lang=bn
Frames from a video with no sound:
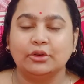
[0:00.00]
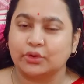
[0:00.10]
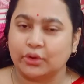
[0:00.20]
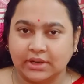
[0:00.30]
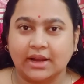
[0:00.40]
একটু
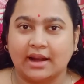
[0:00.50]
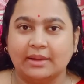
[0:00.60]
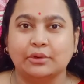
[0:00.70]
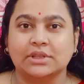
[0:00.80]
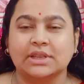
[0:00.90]
শরীরটা
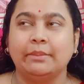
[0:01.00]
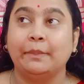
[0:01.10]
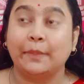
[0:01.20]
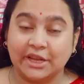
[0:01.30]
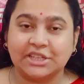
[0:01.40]
খারাপ হয়েছে
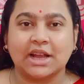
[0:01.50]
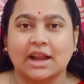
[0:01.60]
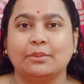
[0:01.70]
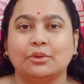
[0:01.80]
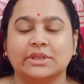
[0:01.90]
বেশ
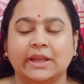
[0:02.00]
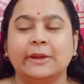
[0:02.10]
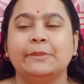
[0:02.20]
খারাপ হয়েছে